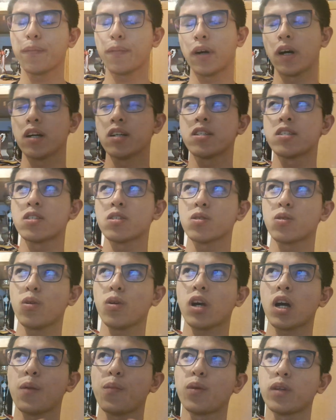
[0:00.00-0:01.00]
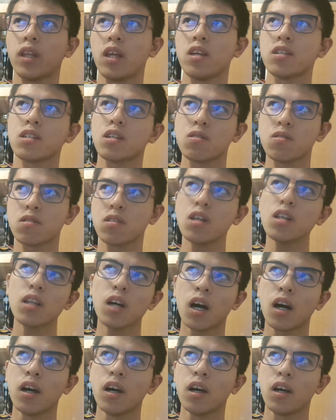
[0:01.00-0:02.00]
やっぱ質というか、ポテンシャルっていうの
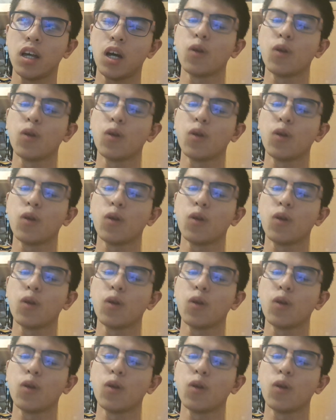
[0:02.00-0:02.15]
は